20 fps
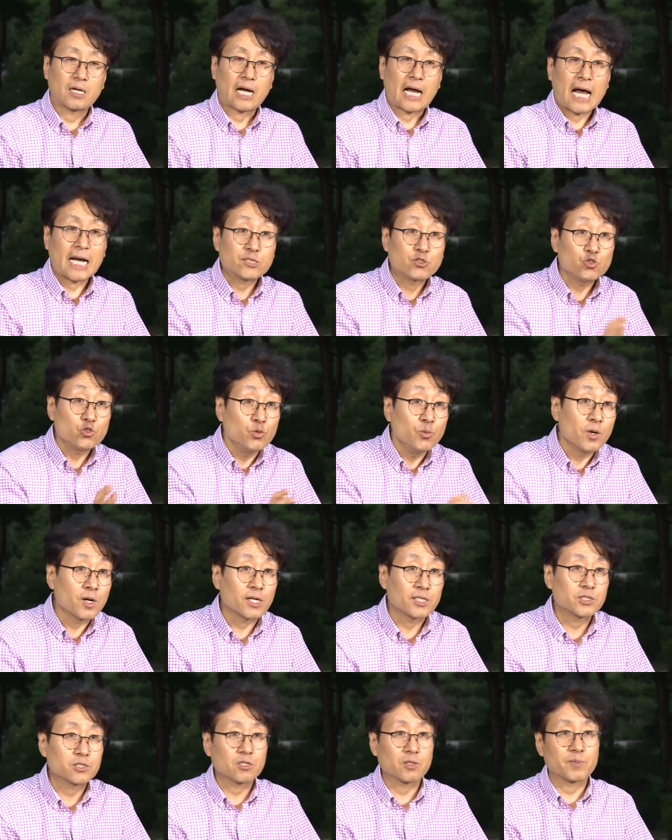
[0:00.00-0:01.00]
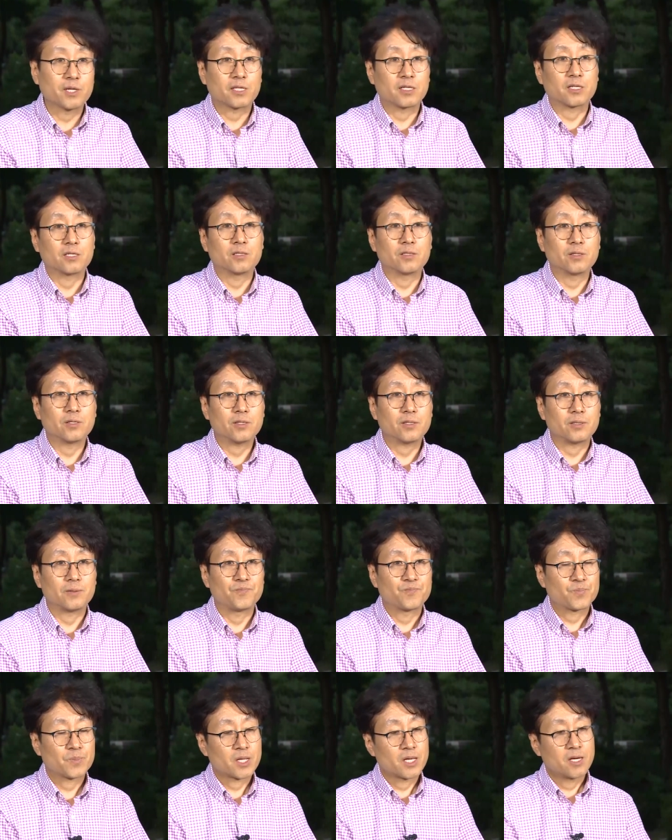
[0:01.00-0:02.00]
아주 유명한 실험이 하나 있는데요.
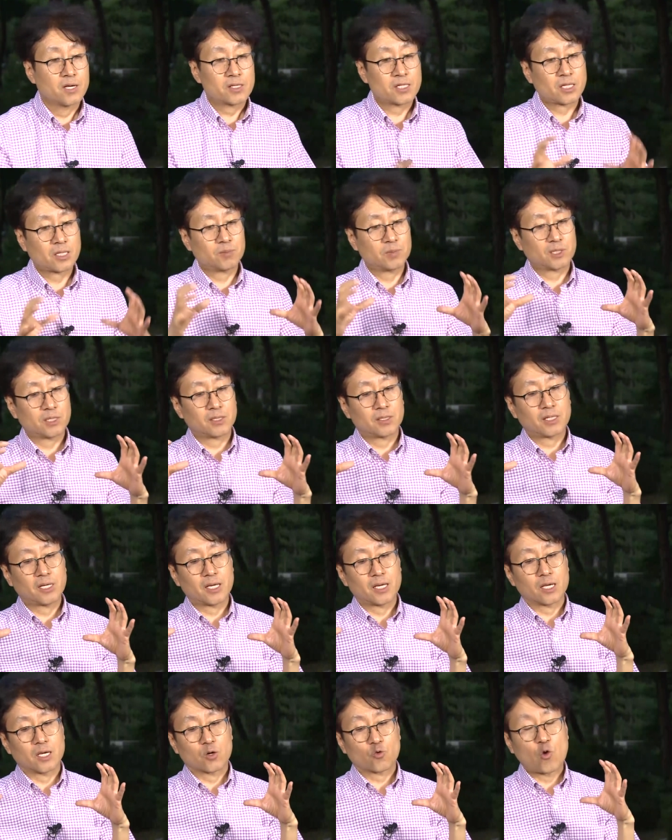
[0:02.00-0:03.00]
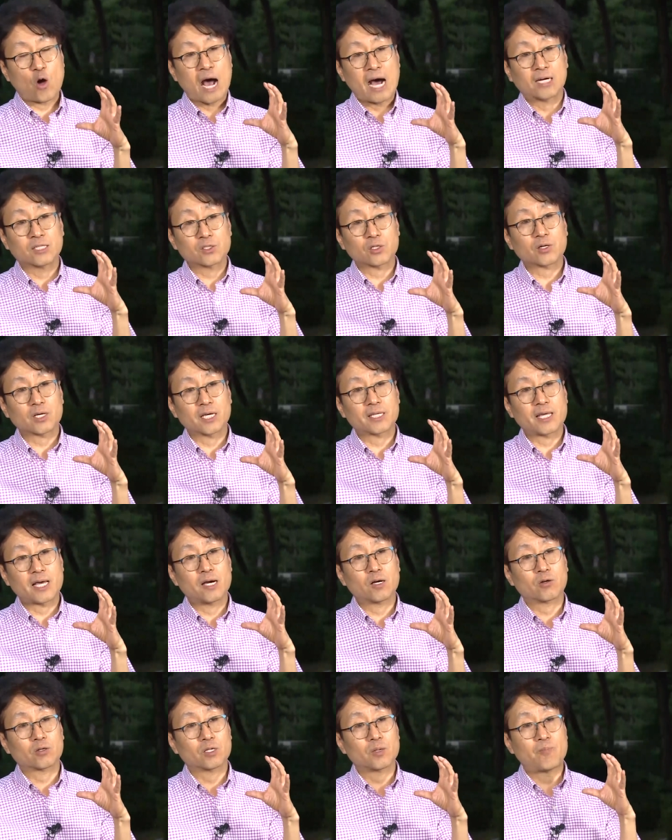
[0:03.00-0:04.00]
사람들한테 광석에
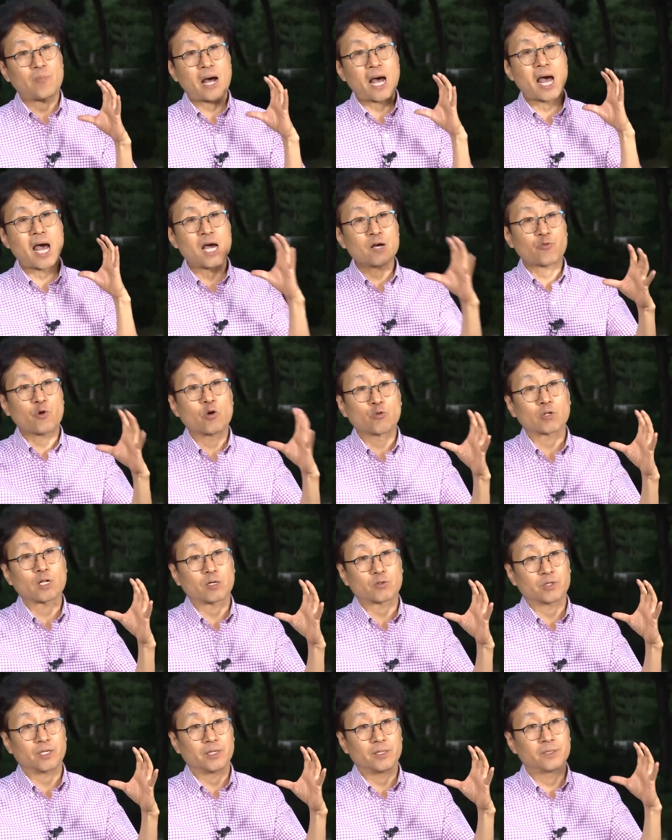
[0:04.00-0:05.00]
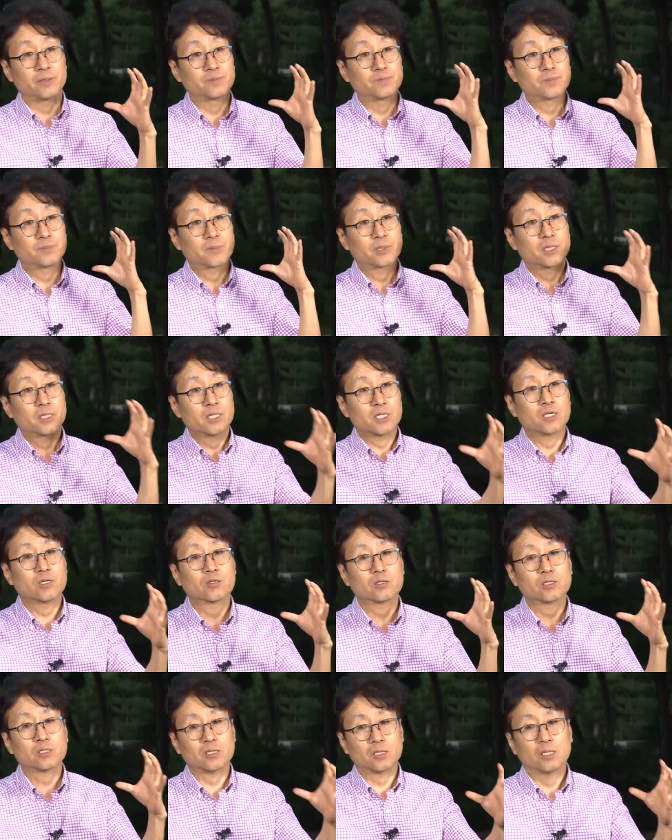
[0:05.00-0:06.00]
대한 거를 막 외우라 그래요.
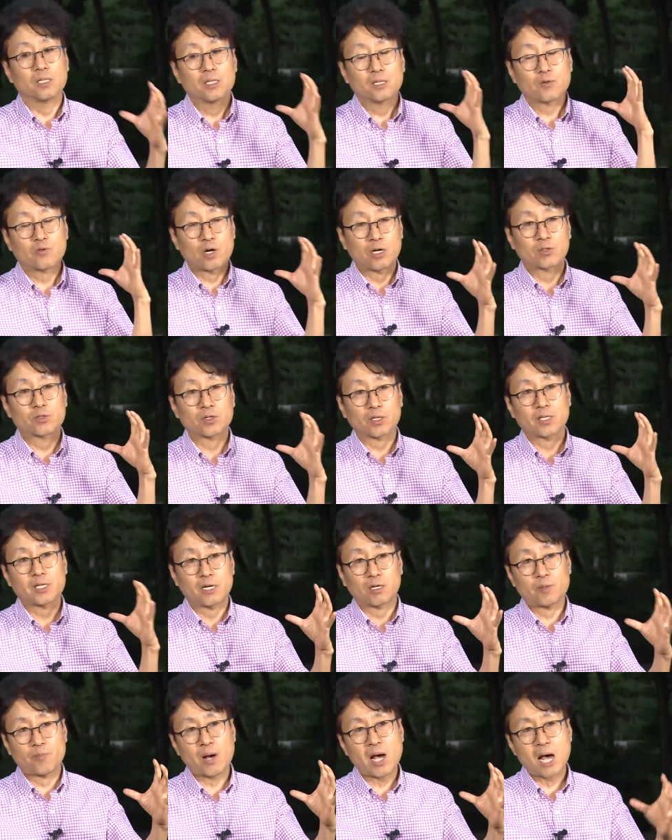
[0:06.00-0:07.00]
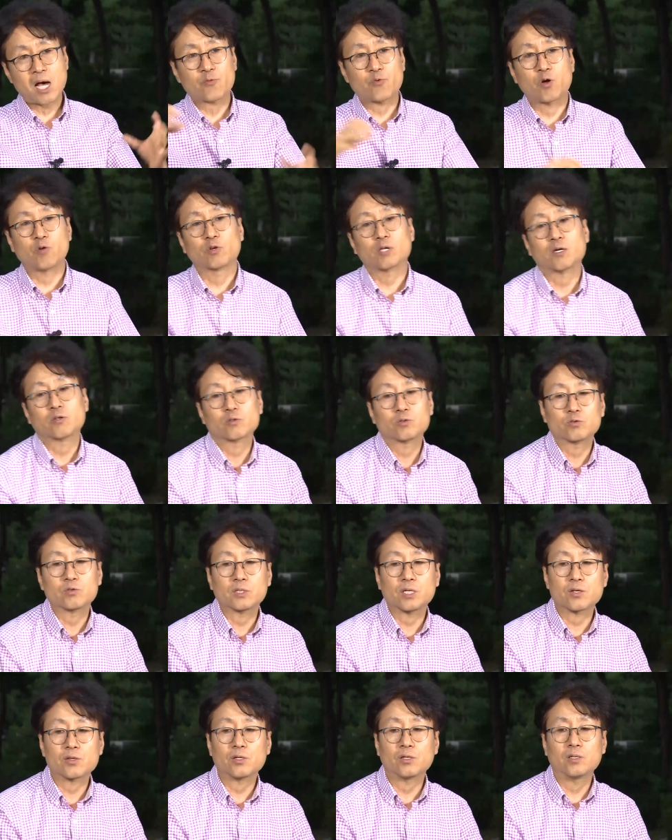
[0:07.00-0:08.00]
이거를 광석에 대한 걸 막 외우라 그러고
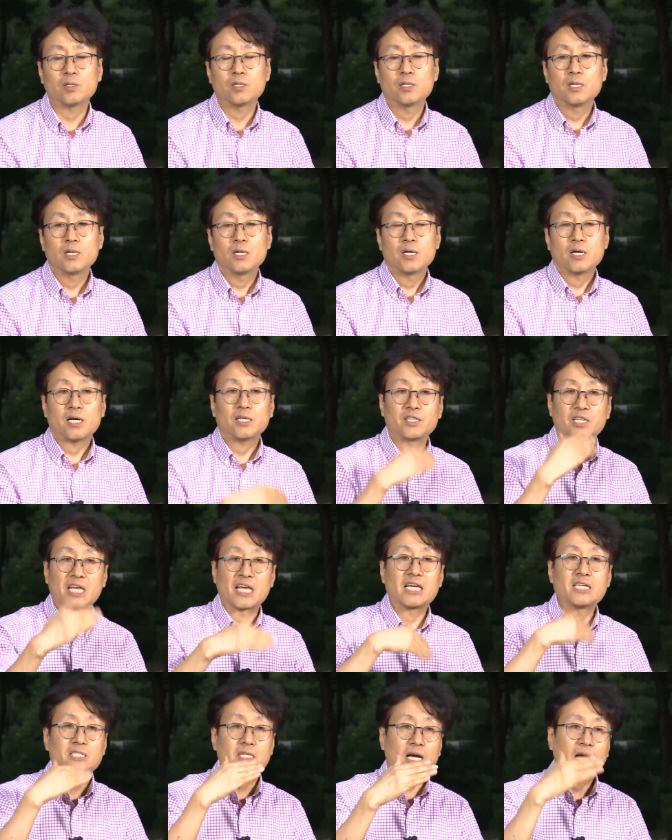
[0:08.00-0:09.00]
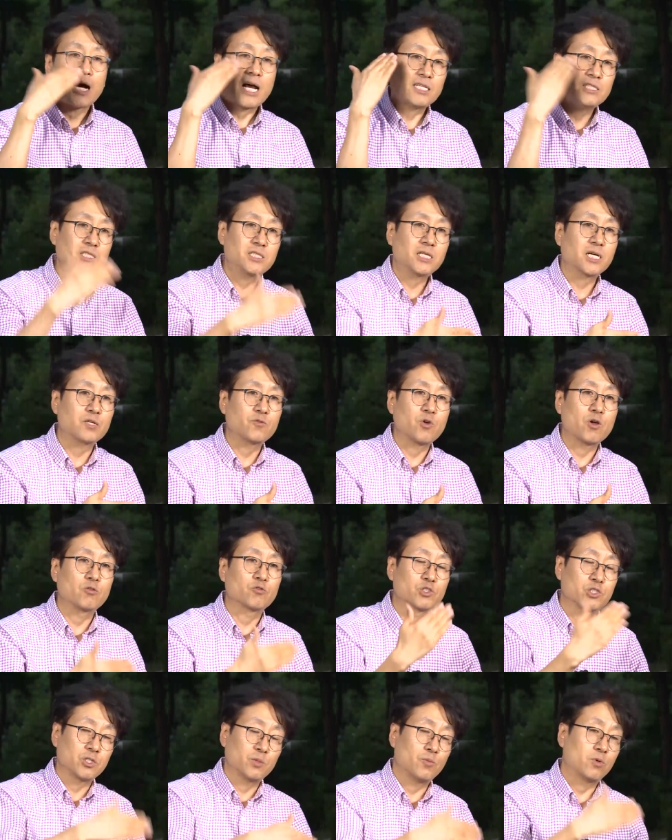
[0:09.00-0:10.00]
나서 한 1시간
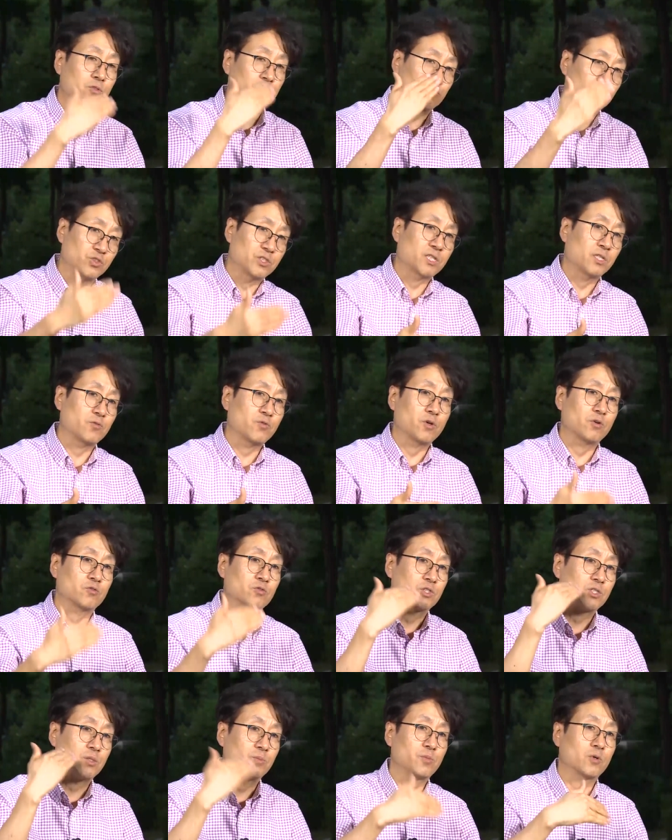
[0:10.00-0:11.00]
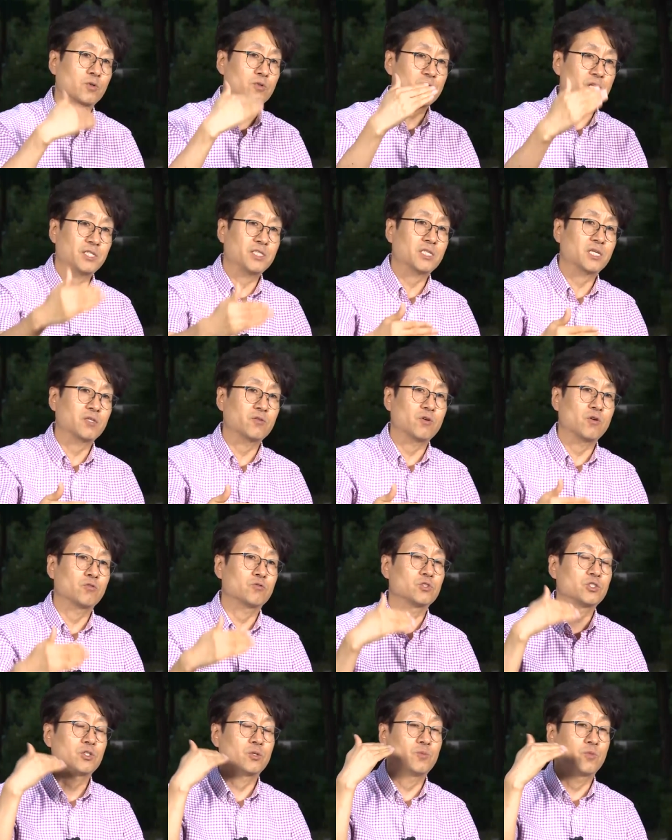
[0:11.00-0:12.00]
외우고 시험 보고 2시간 외우고 시험 보고 3시간
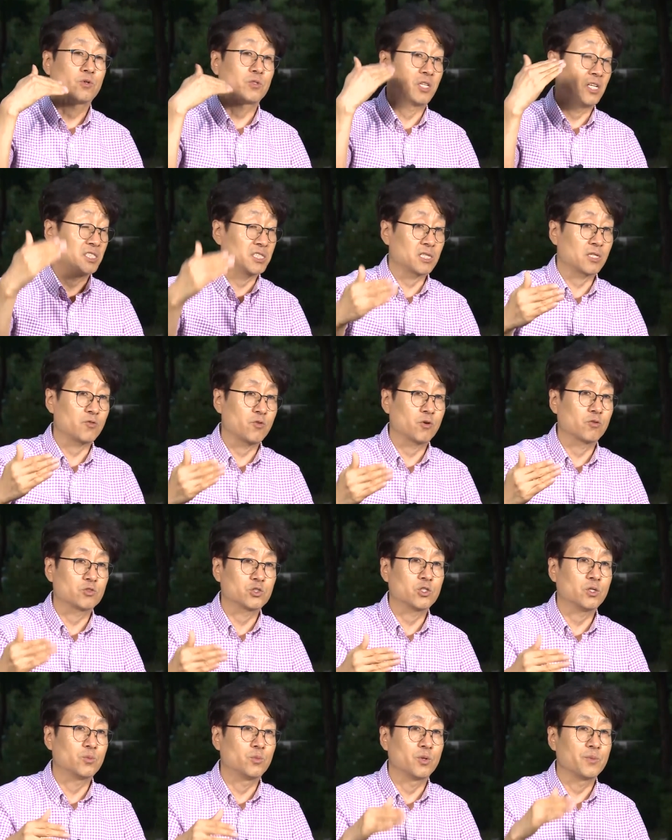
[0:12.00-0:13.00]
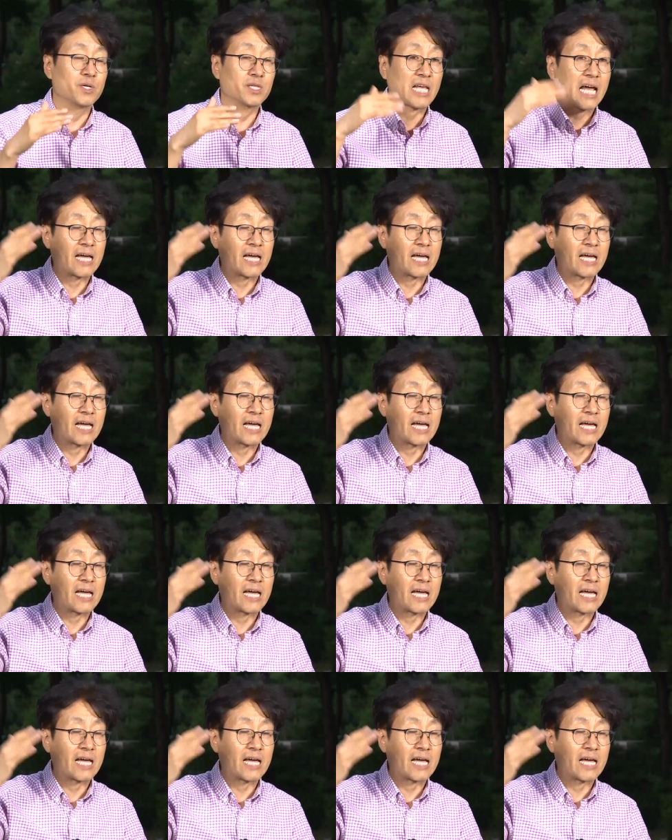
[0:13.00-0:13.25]
외우고 시험 보고 4시간 외우고 시험 보면